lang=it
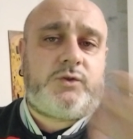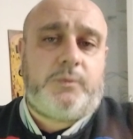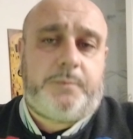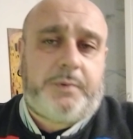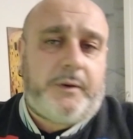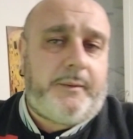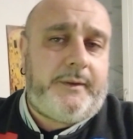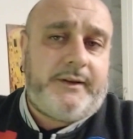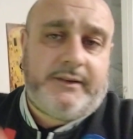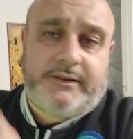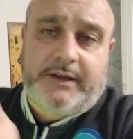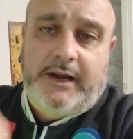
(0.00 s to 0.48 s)

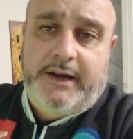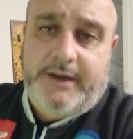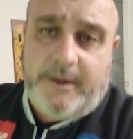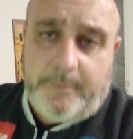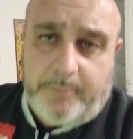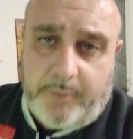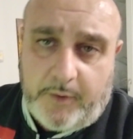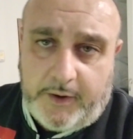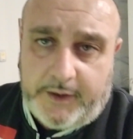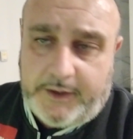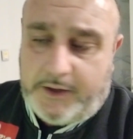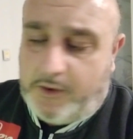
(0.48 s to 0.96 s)
supplementari e
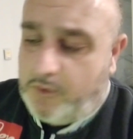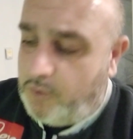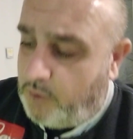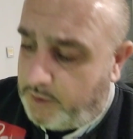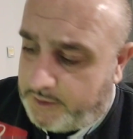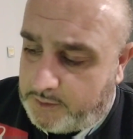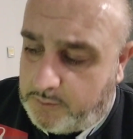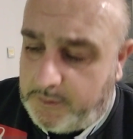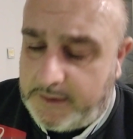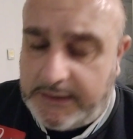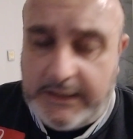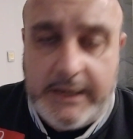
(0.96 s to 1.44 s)
poi ai
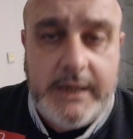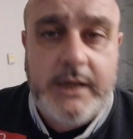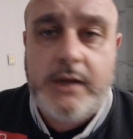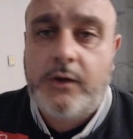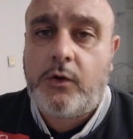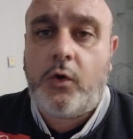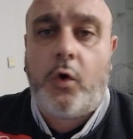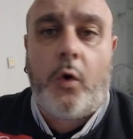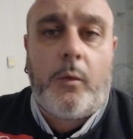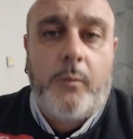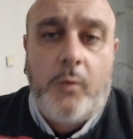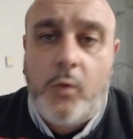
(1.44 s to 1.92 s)
rigori. Quindi
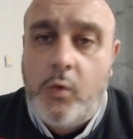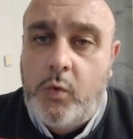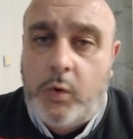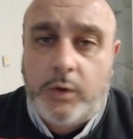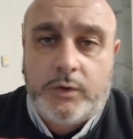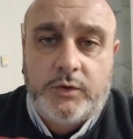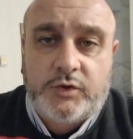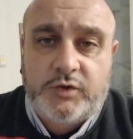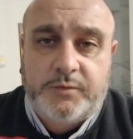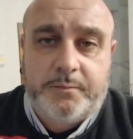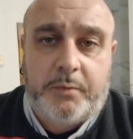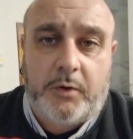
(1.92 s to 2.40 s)
comunque
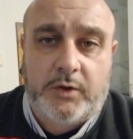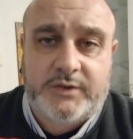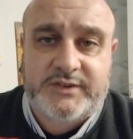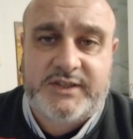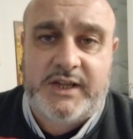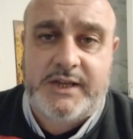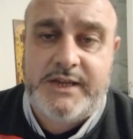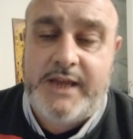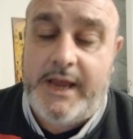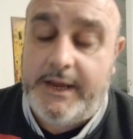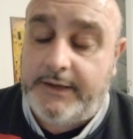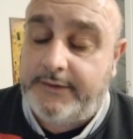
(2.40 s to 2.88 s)
non sposta
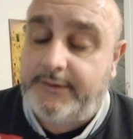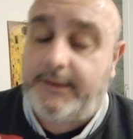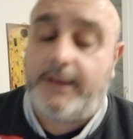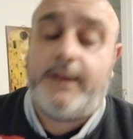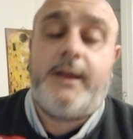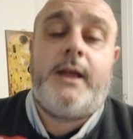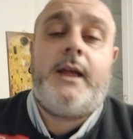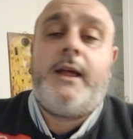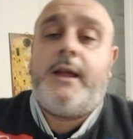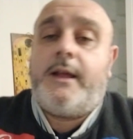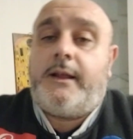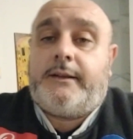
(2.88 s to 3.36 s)
niente.
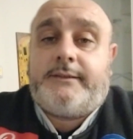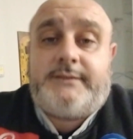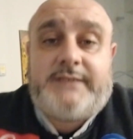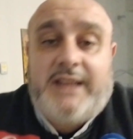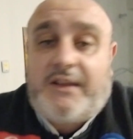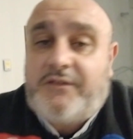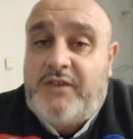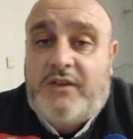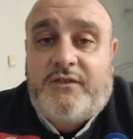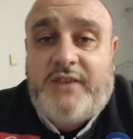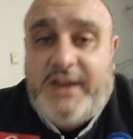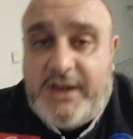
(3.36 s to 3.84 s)

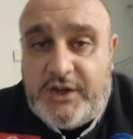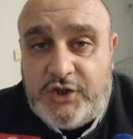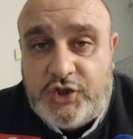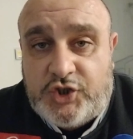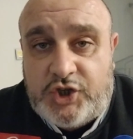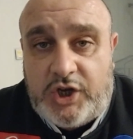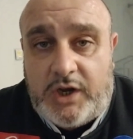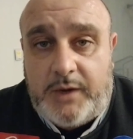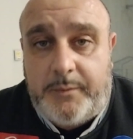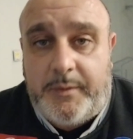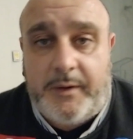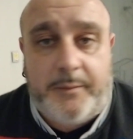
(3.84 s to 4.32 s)
Devi
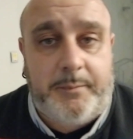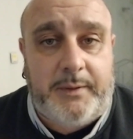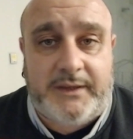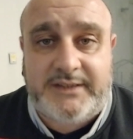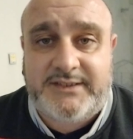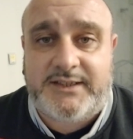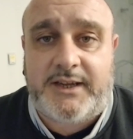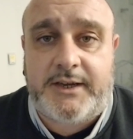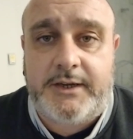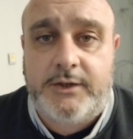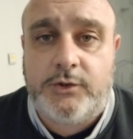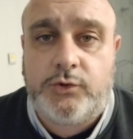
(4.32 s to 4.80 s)
vincere per
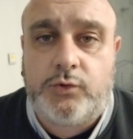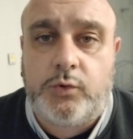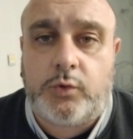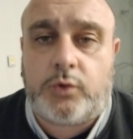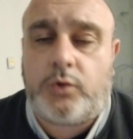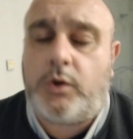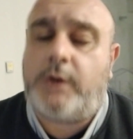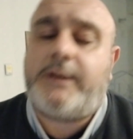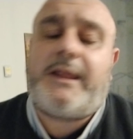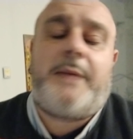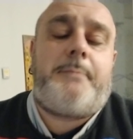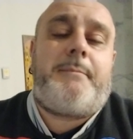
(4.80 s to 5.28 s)
passare il
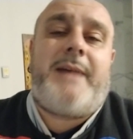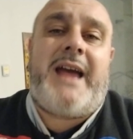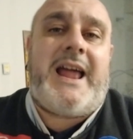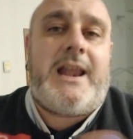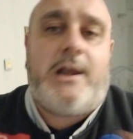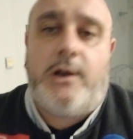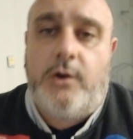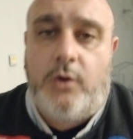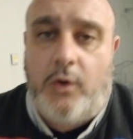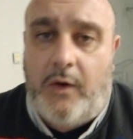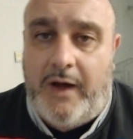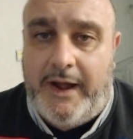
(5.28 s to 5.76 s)
turno ed è
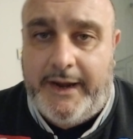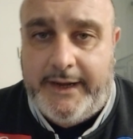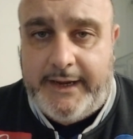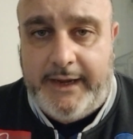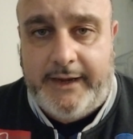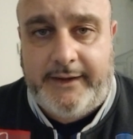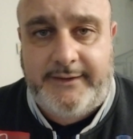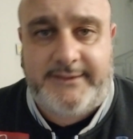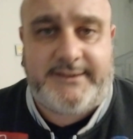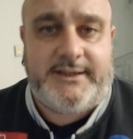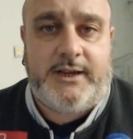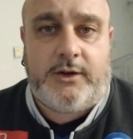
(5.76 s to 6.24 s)
bello anche
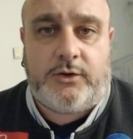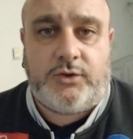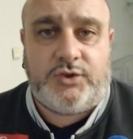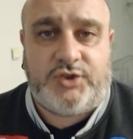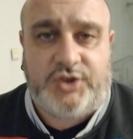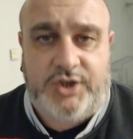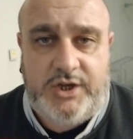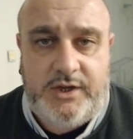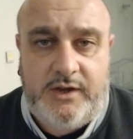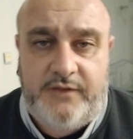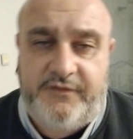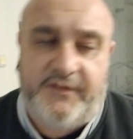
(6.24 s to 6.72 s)
che sia
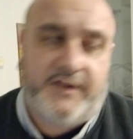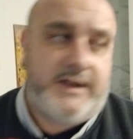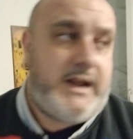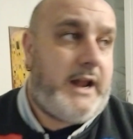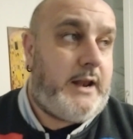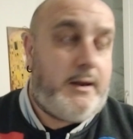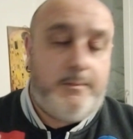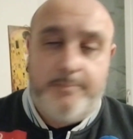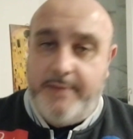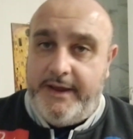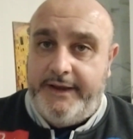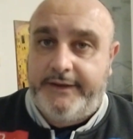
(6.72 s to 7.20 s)
così,
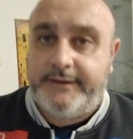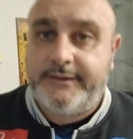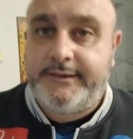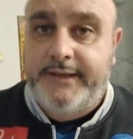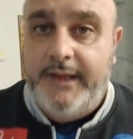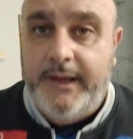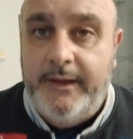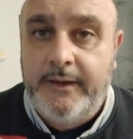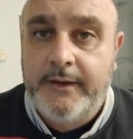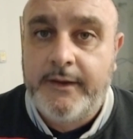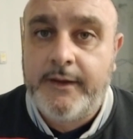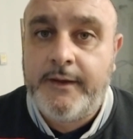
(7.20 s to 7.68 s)

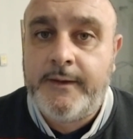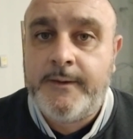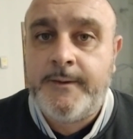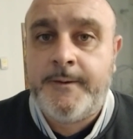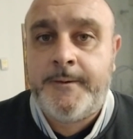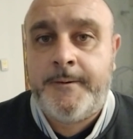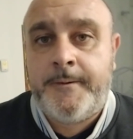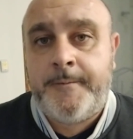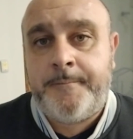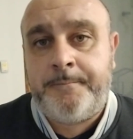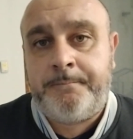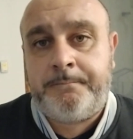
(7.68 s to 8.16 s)
finalmente
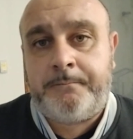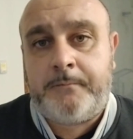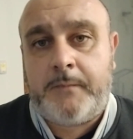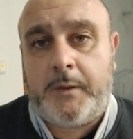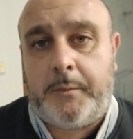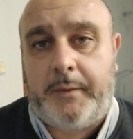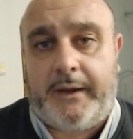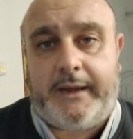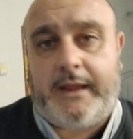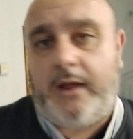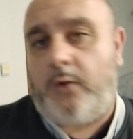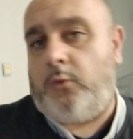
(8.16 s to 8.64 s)

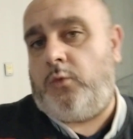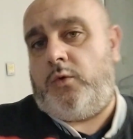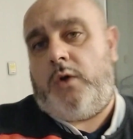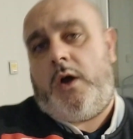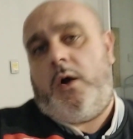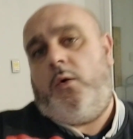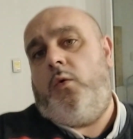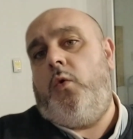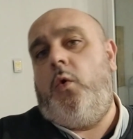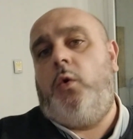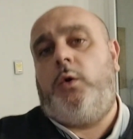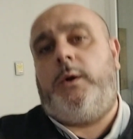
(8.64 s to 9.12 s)
perché 1-1
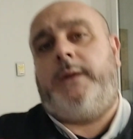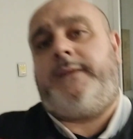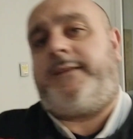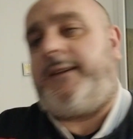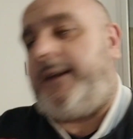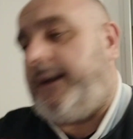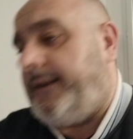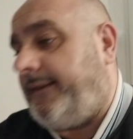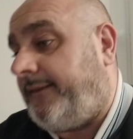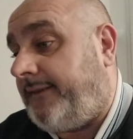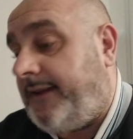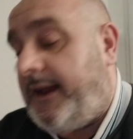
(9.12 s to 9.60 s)
a e
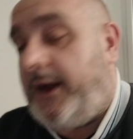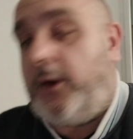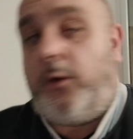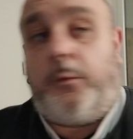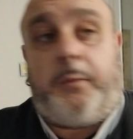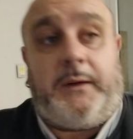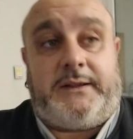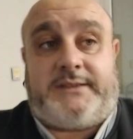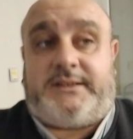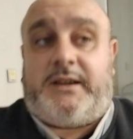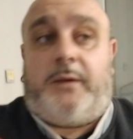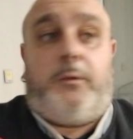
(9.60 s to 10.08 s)
0-0 a
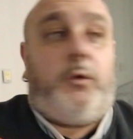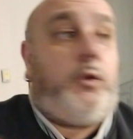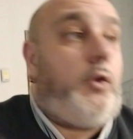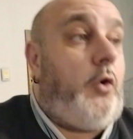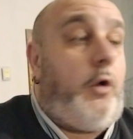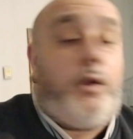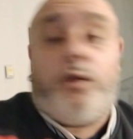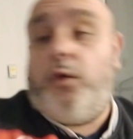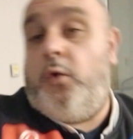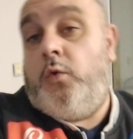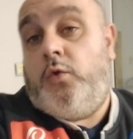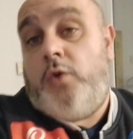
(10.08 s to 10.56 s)
passiamo
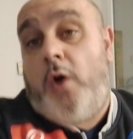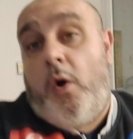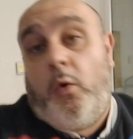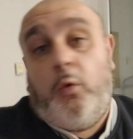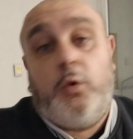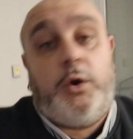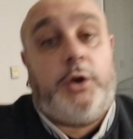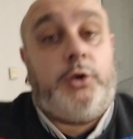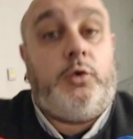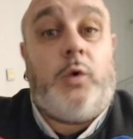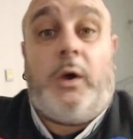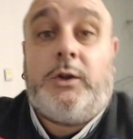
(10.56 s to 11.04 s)
noi, o
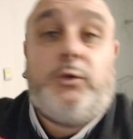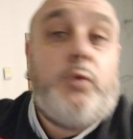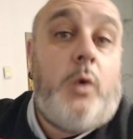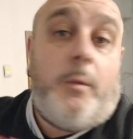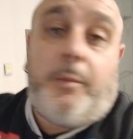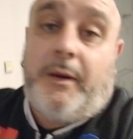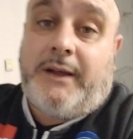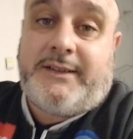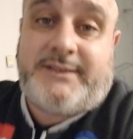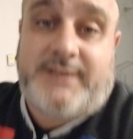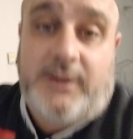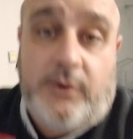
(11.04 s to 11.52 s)
1-1 a e 2-2 a
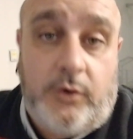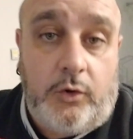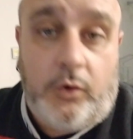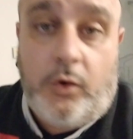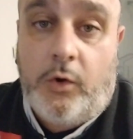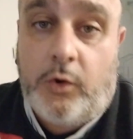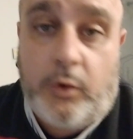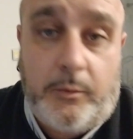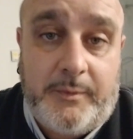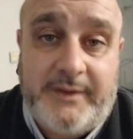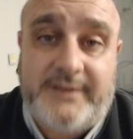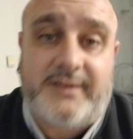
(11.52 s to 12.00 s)
passano
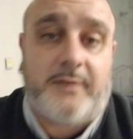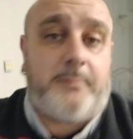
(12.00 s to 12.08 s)
loro, mi